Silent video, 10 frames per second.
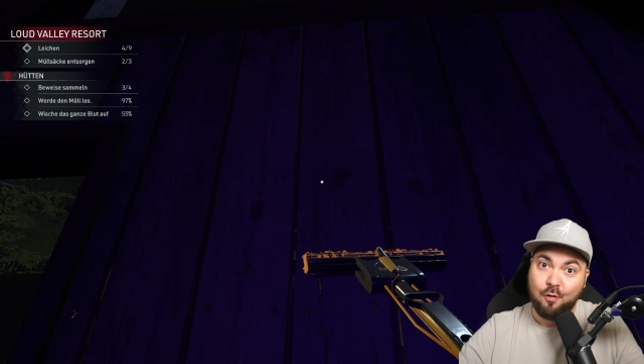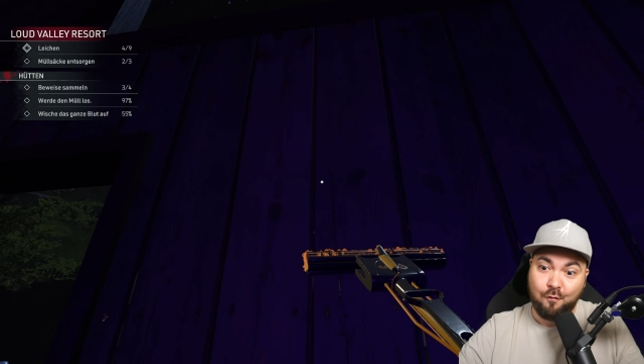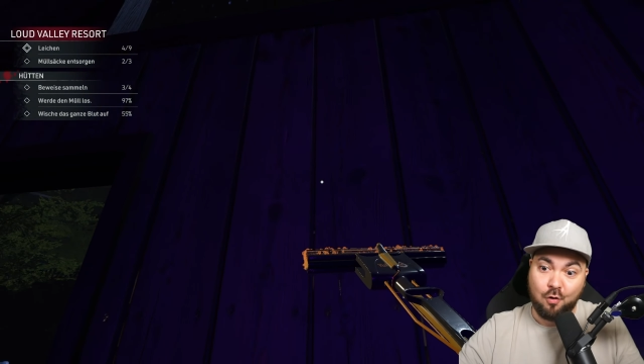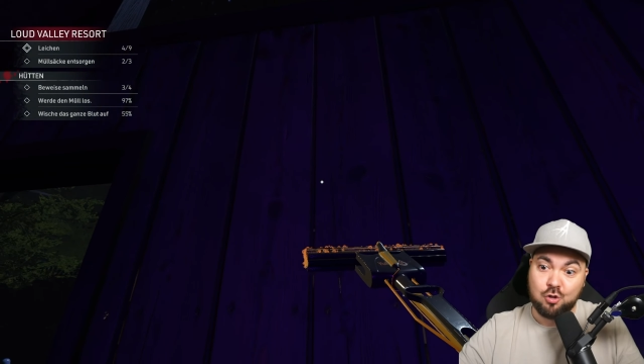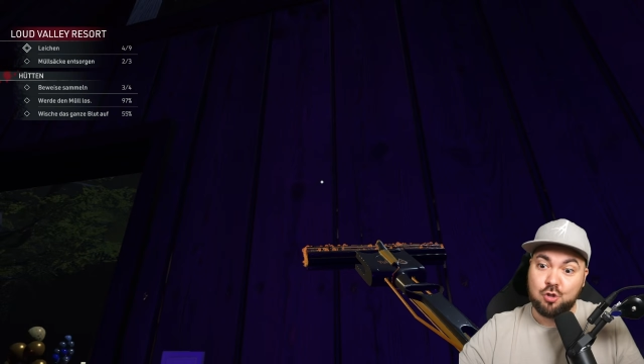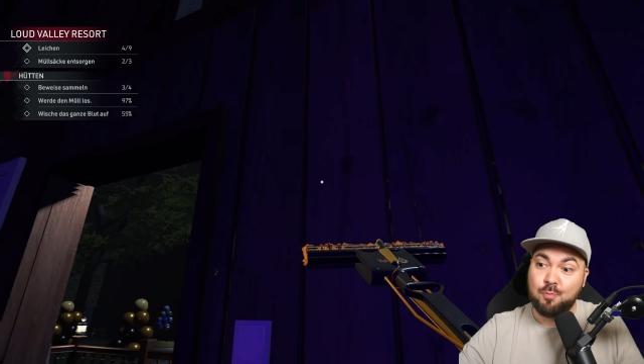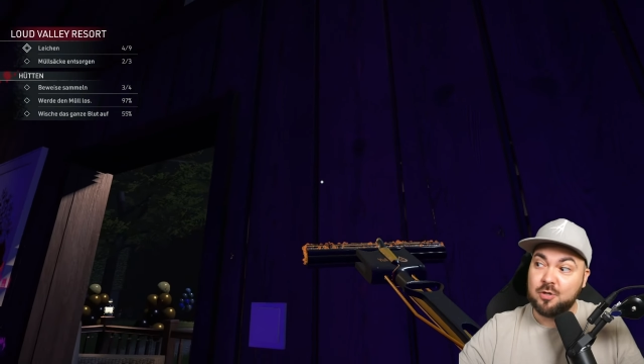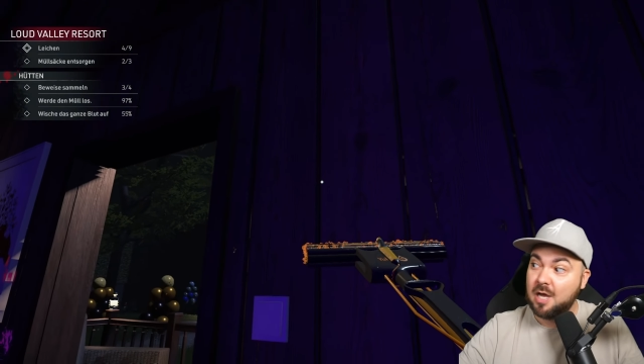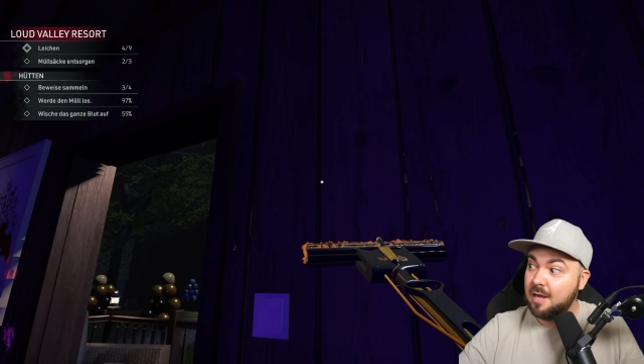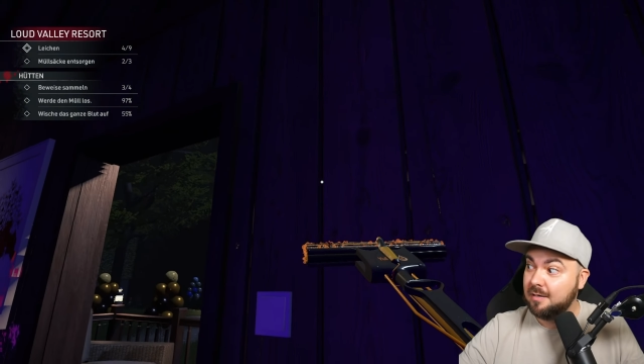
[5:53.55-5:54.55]
von
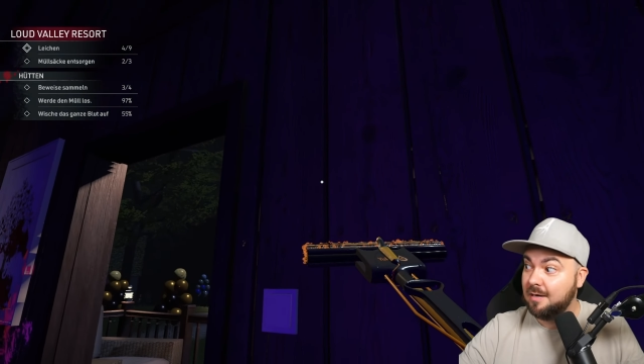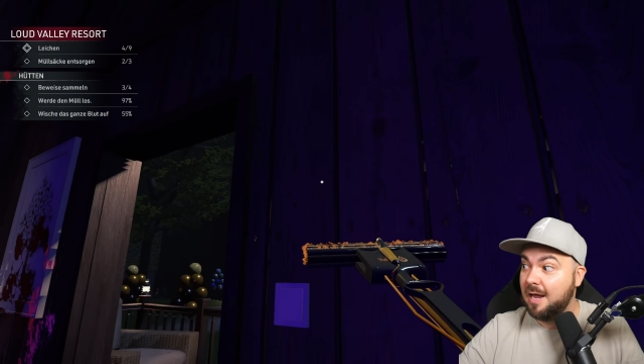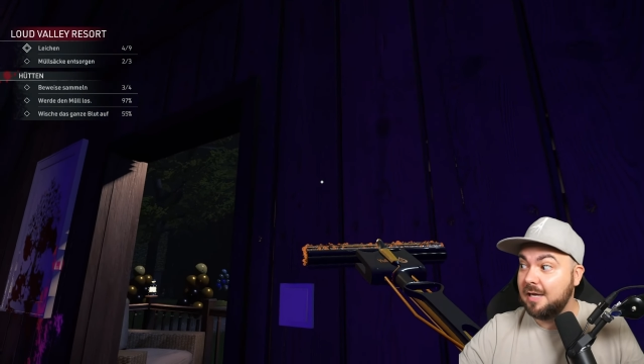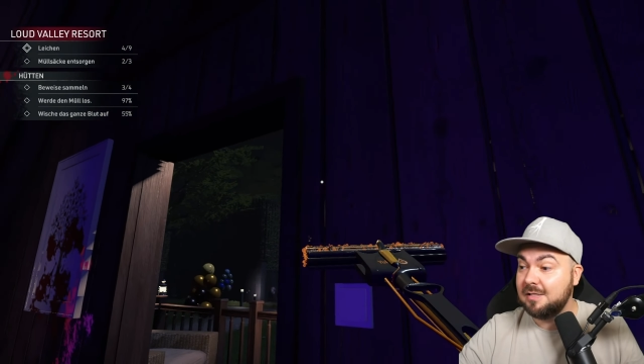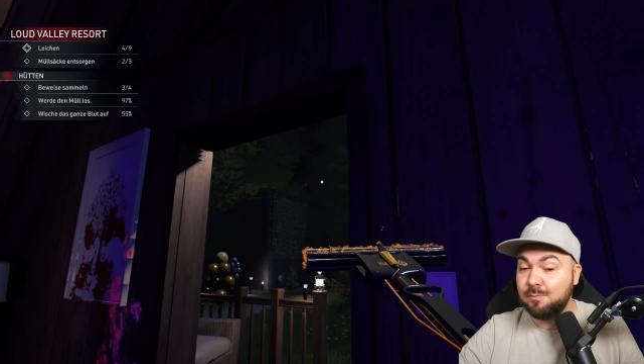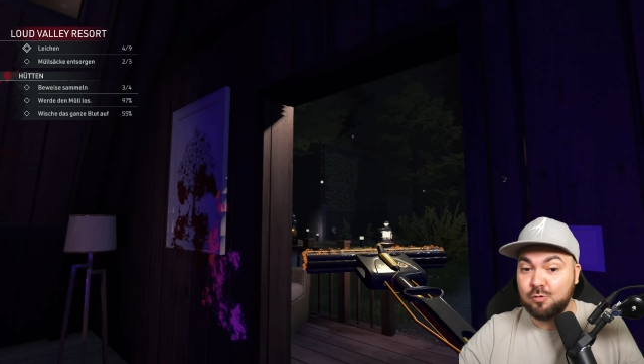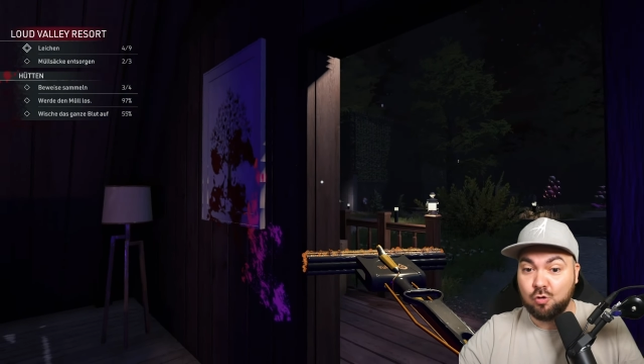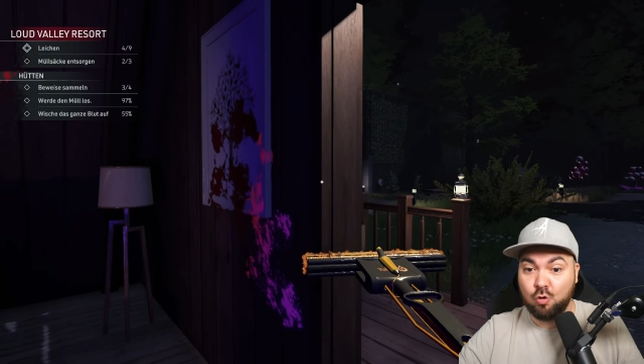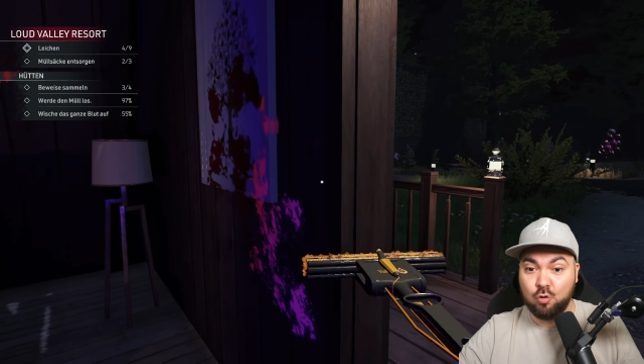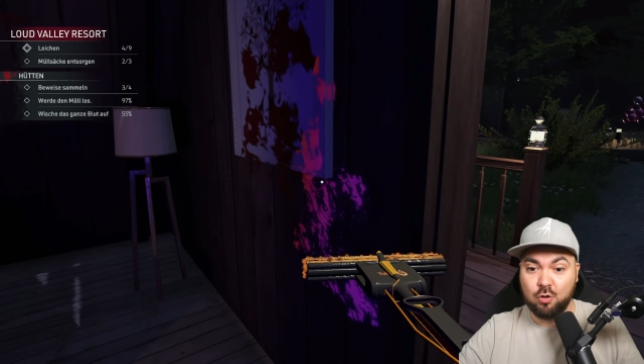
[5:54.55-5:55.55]
spontanen
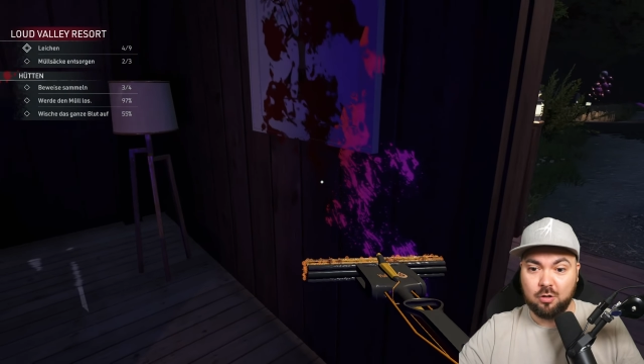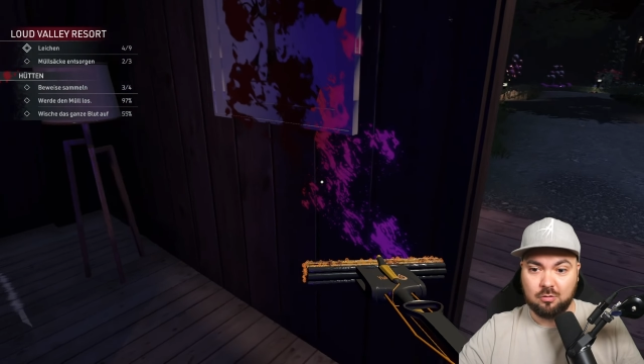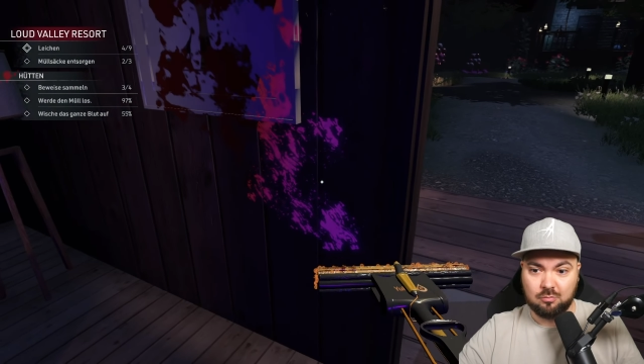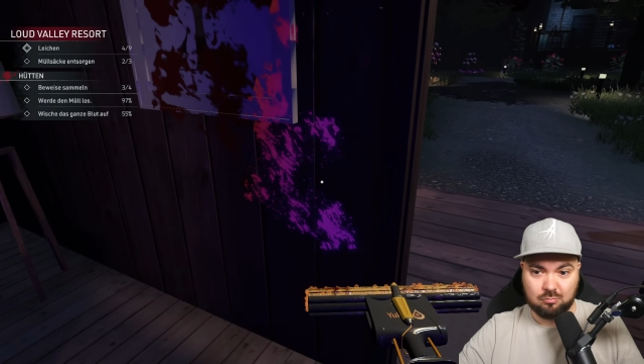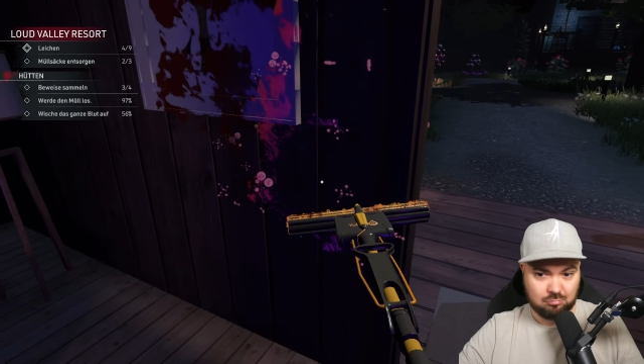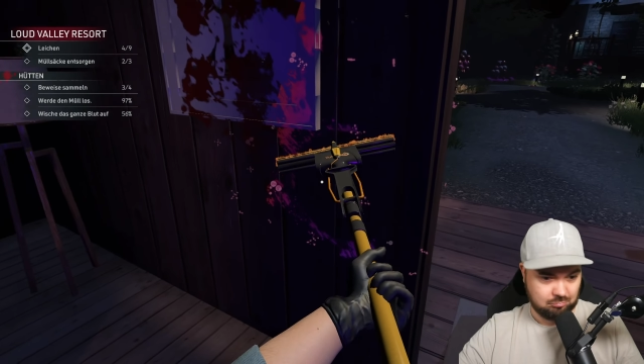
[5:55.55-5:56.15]
Explosionen.